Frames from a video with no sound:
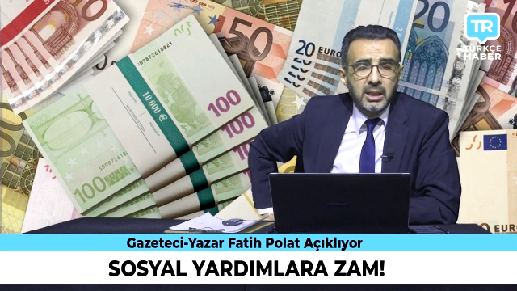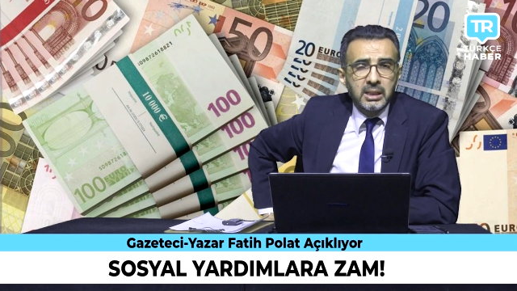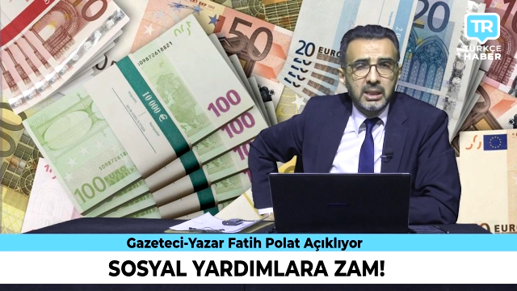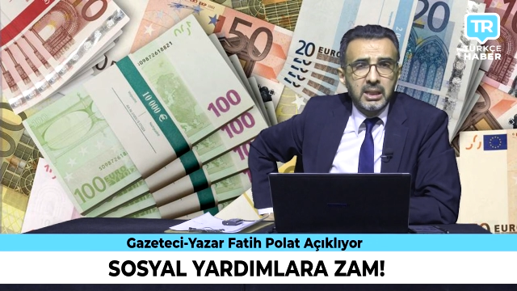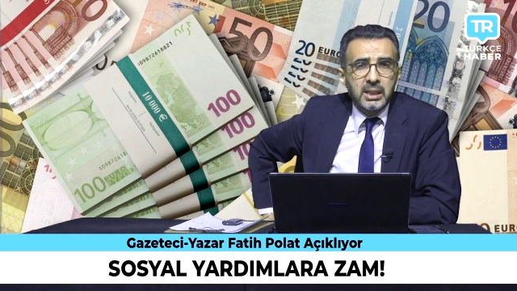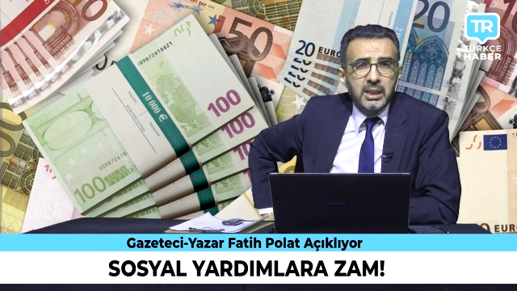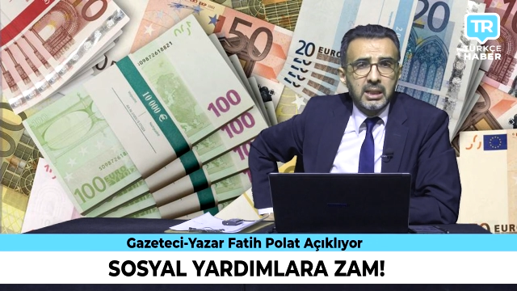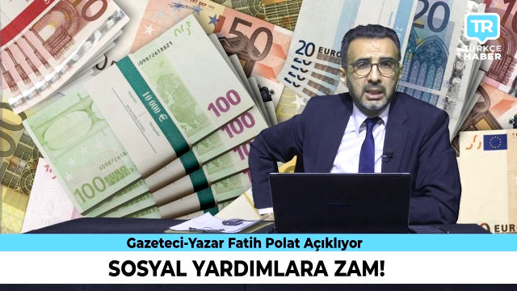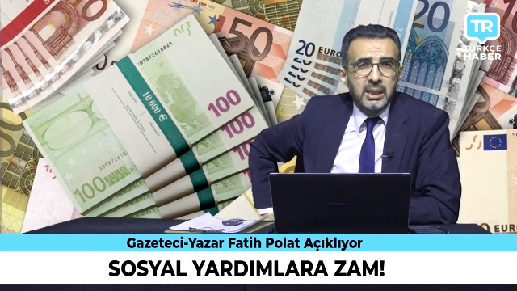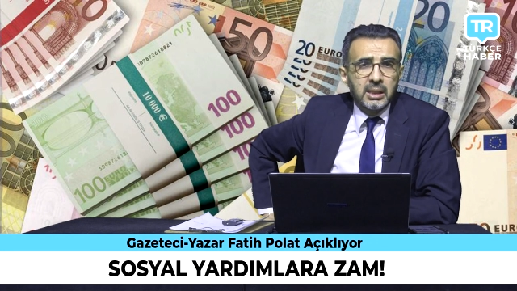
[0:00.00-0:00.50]

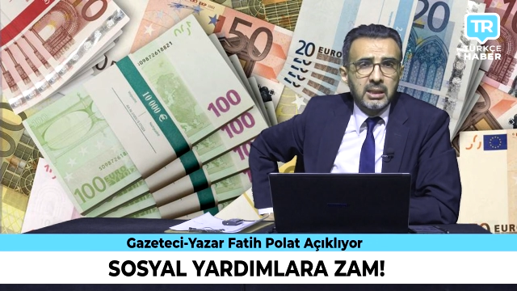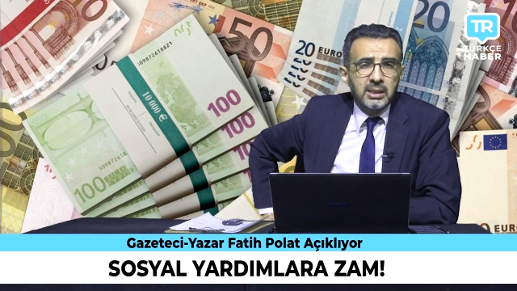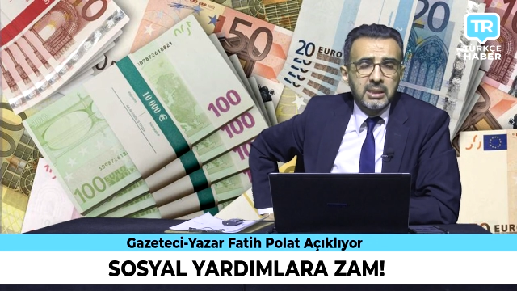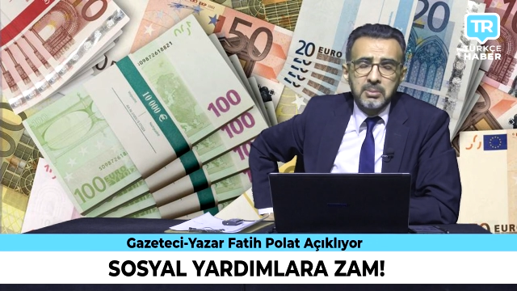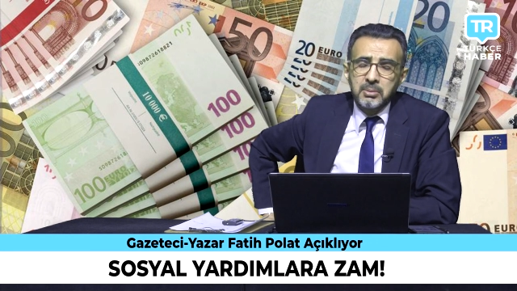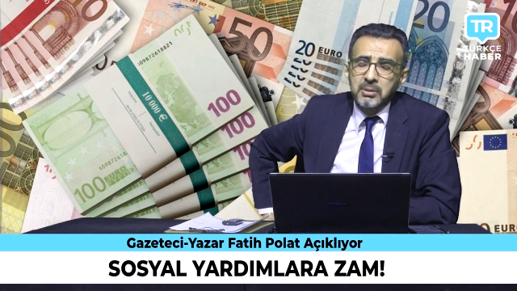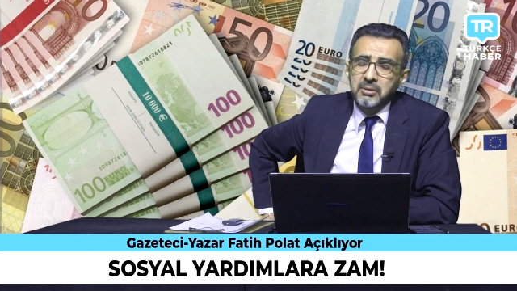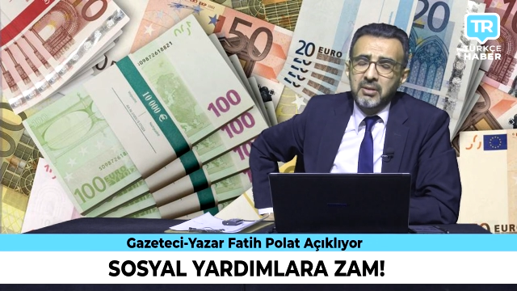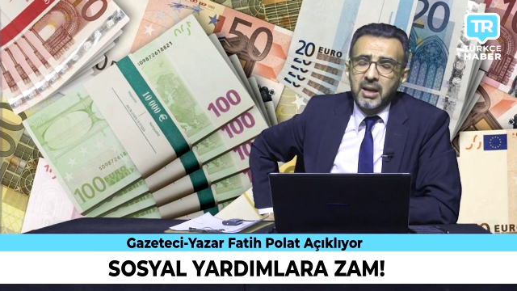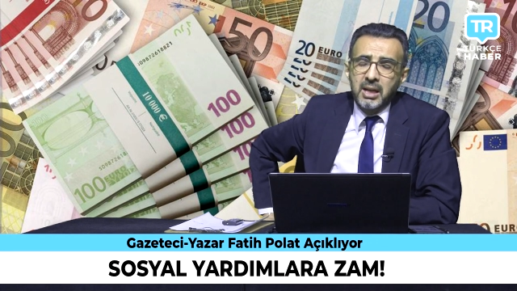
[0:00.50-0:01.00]
Geri kalan
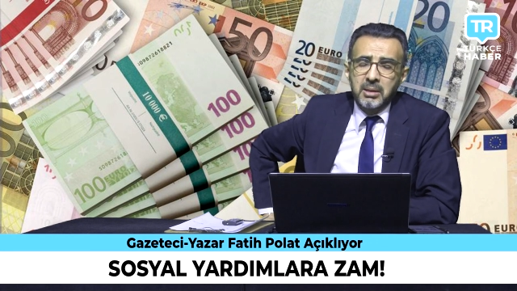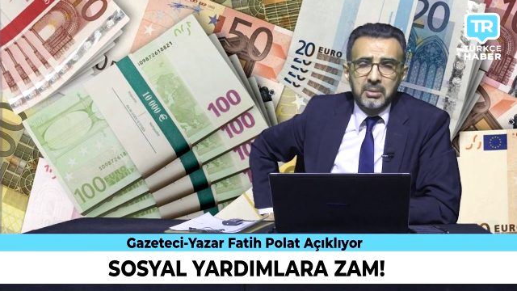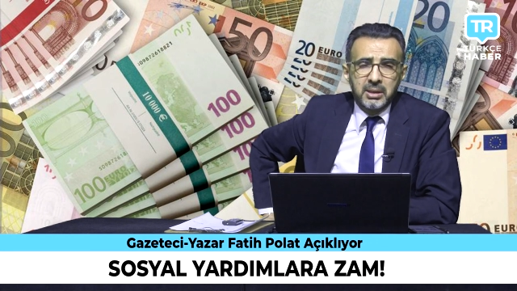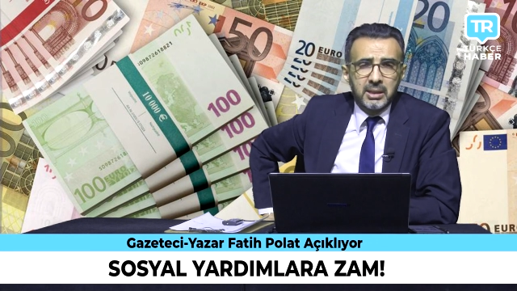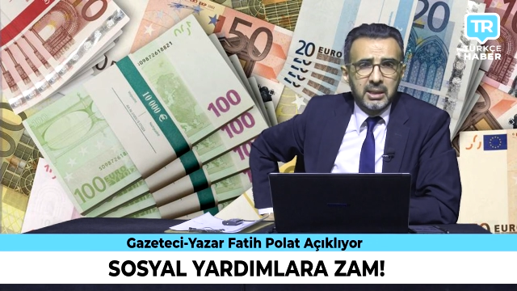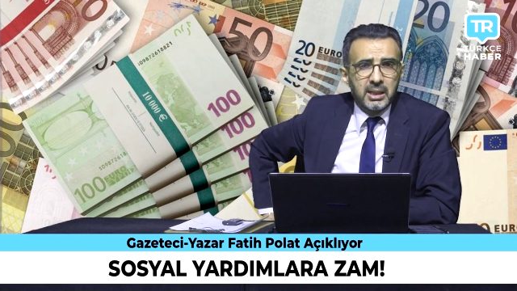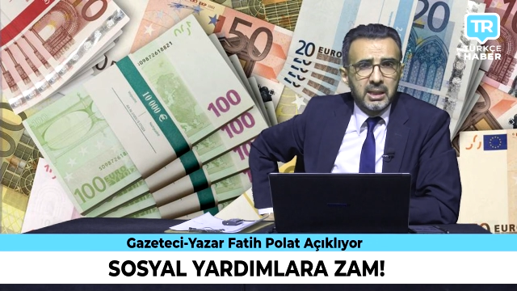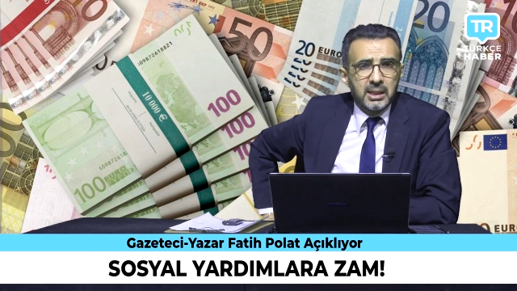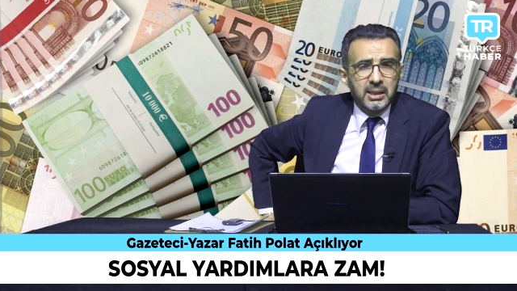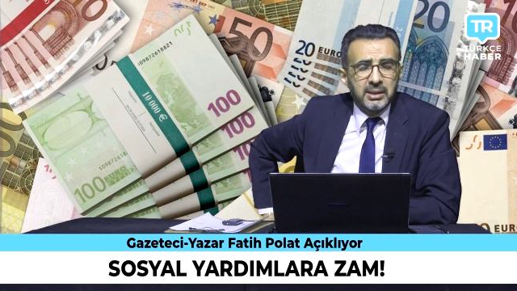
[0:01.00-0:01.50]
kısmını
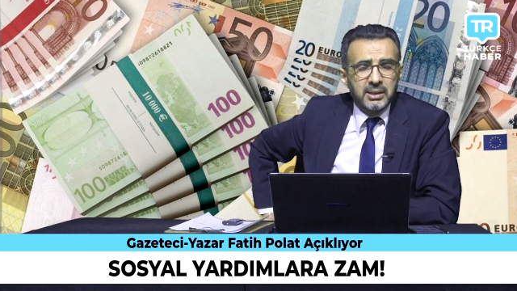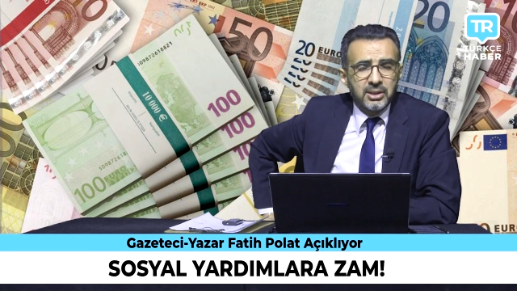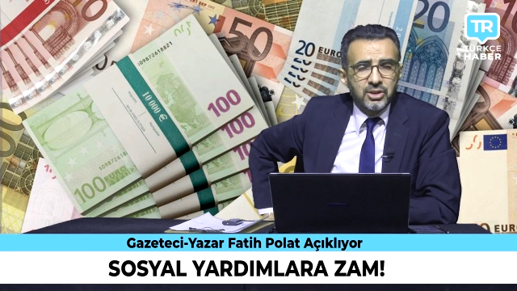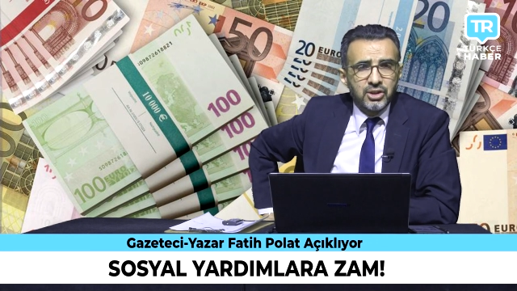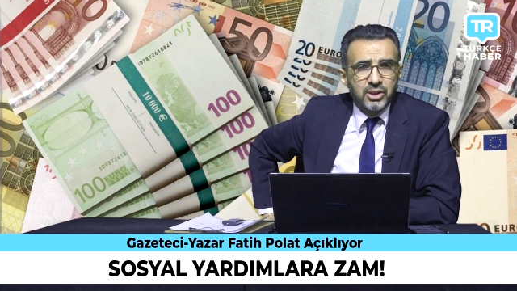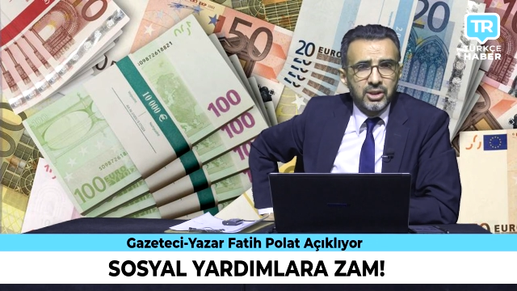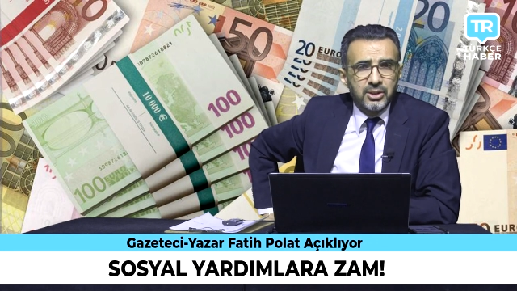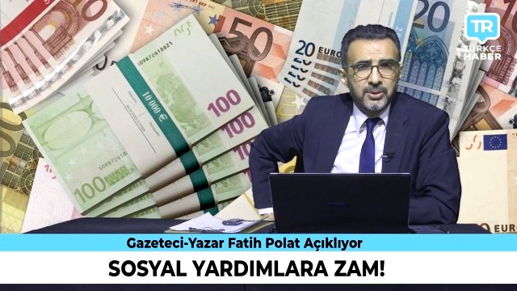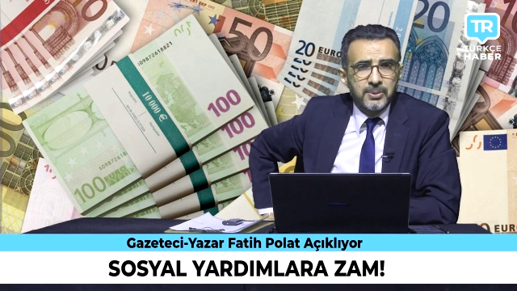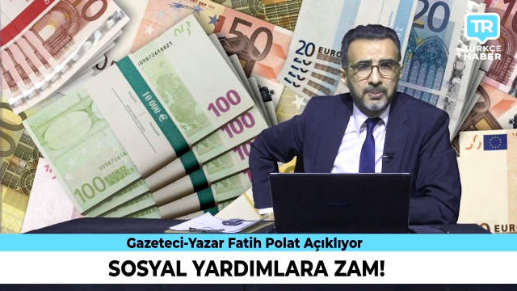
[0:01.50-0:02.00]
vermediler
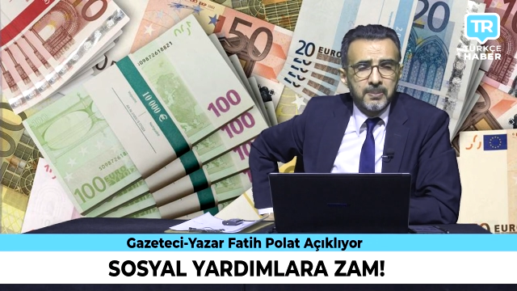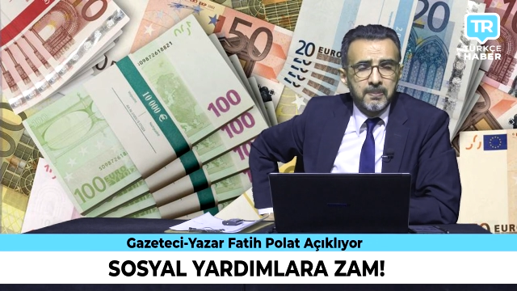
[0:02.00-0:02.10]
arkadaşlar.